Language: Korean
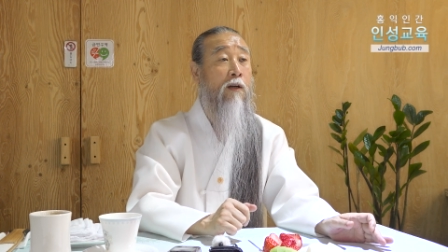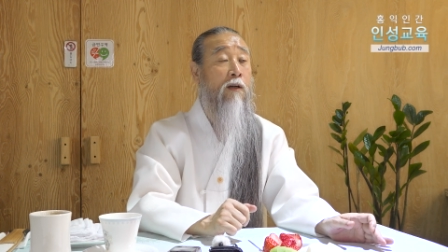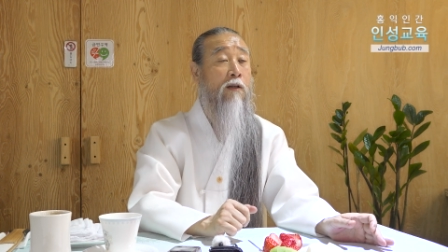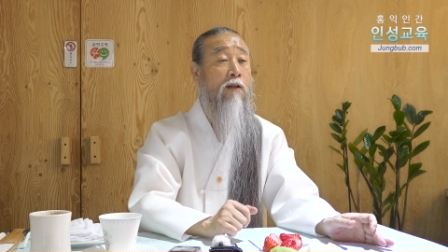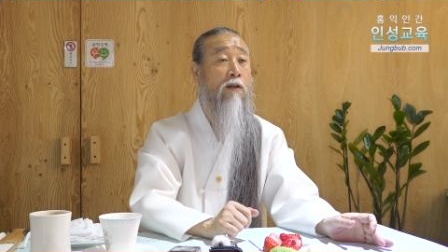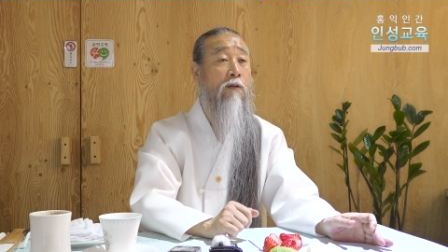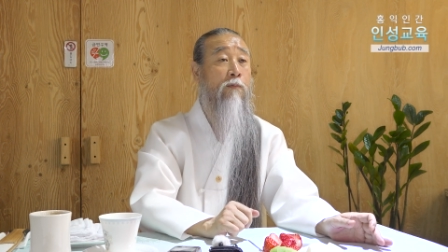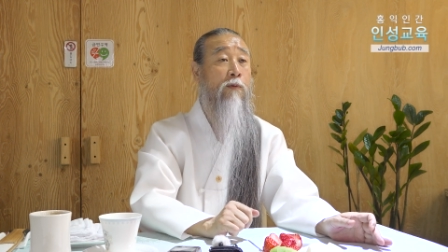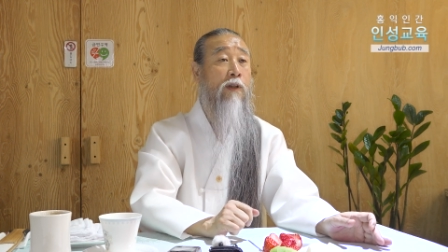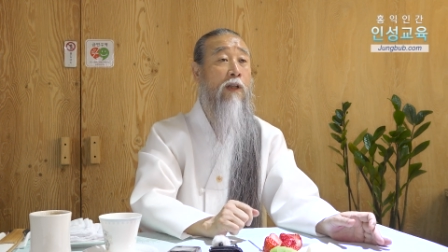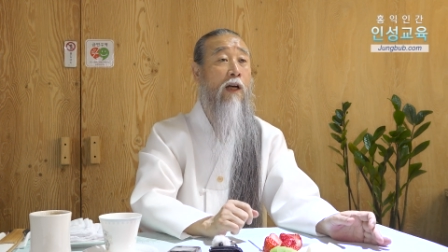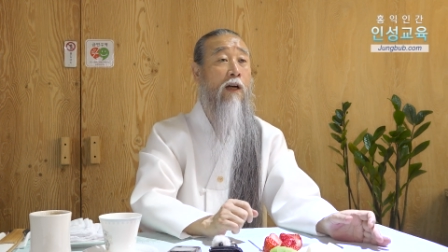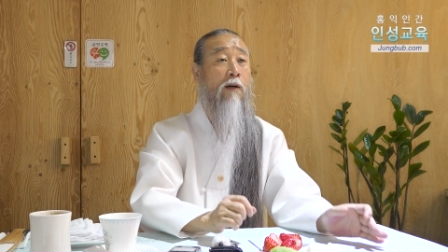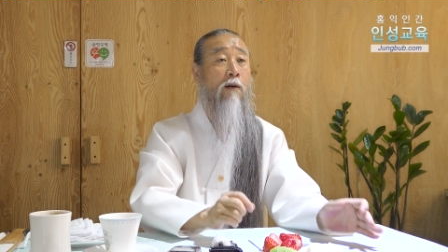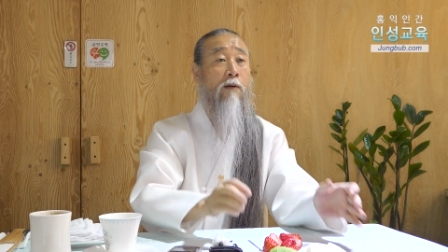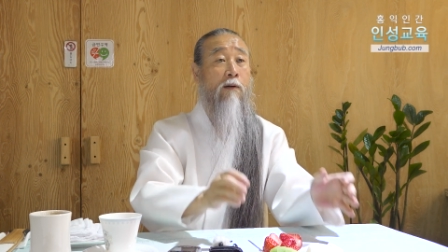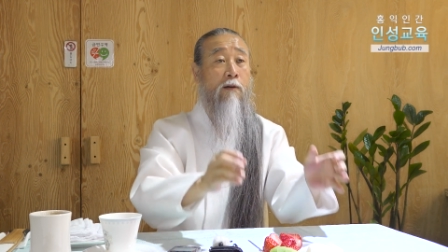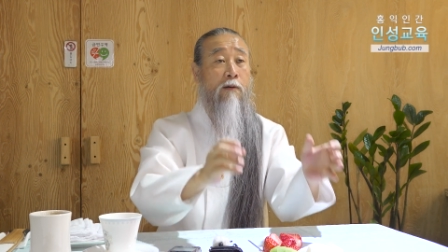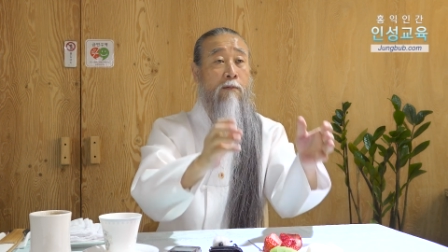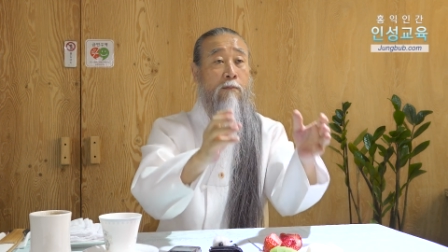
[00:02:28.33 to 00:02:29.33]
그러면
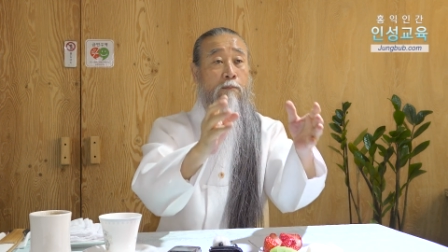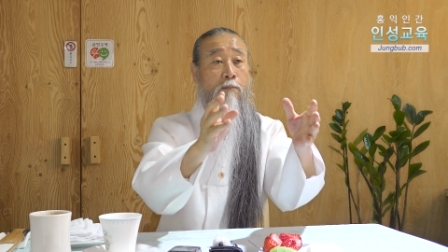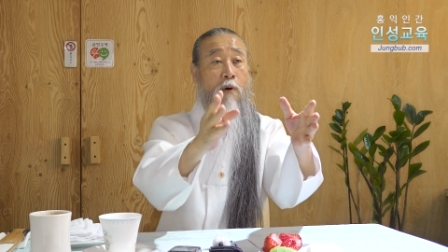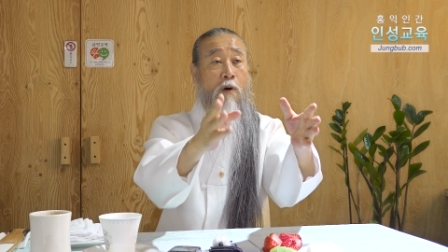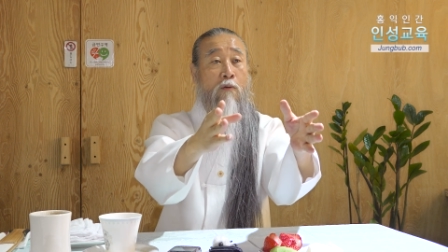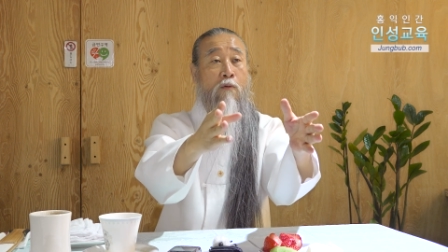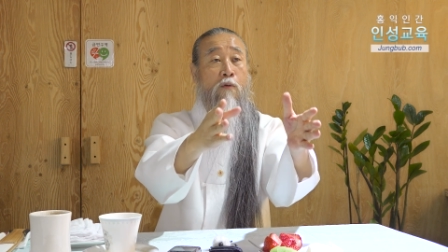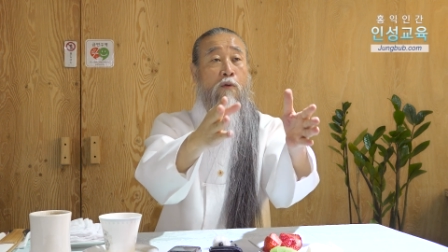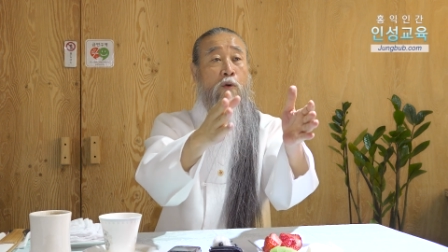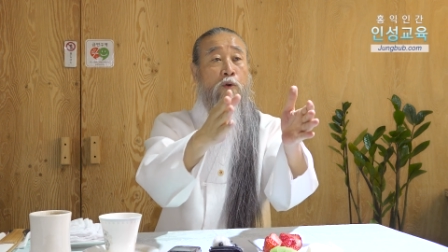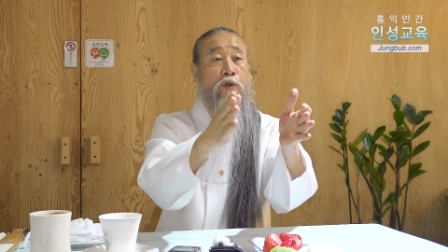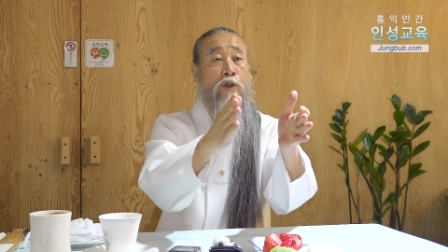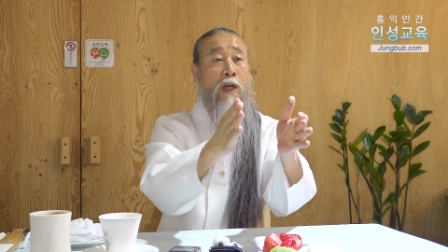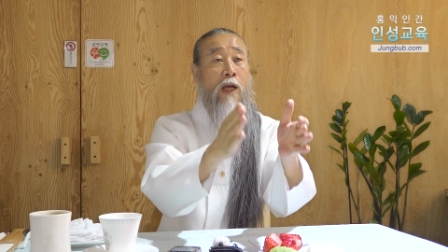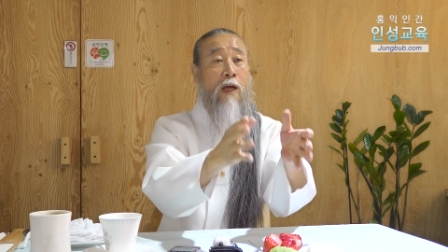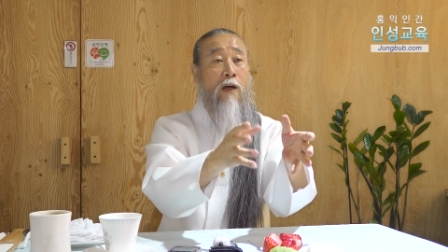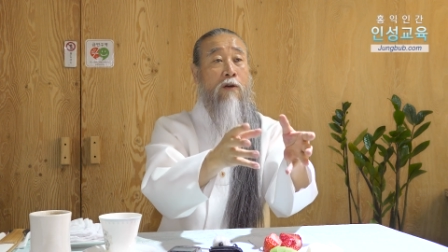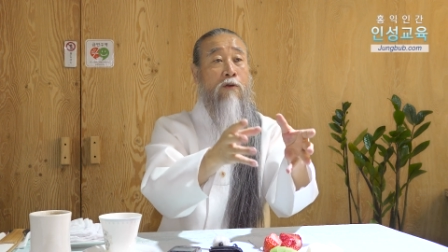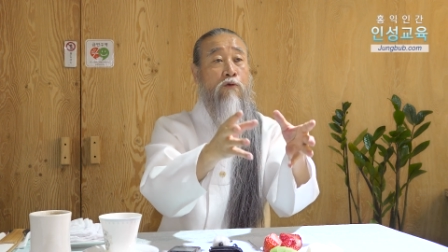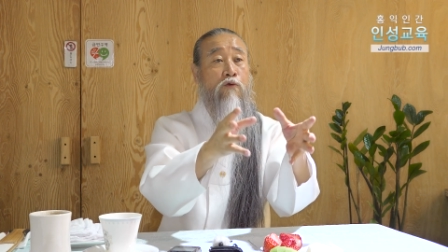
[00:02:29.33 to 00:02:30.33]
내가 먹고
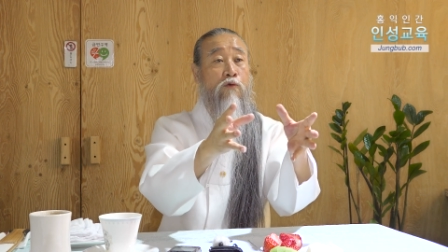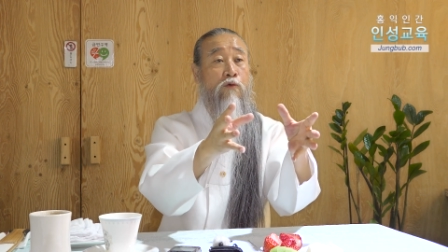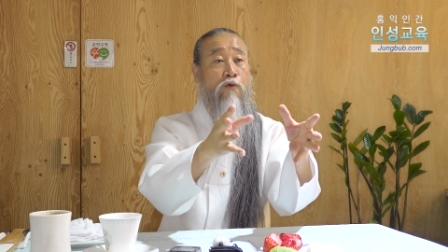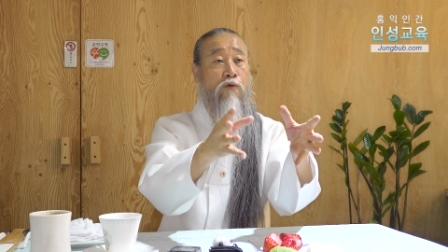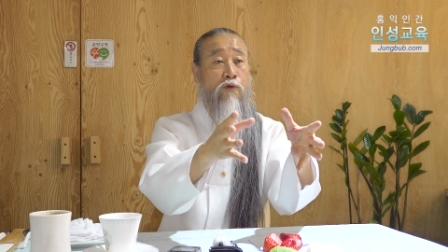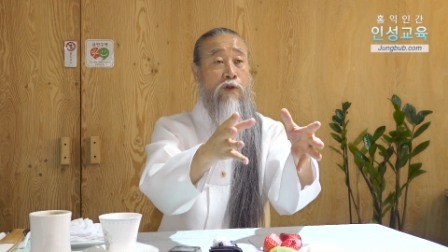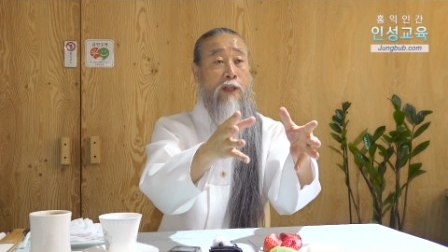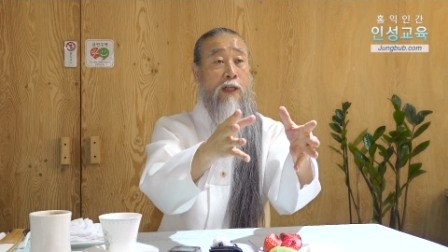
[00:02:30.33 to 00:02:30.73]
재워줄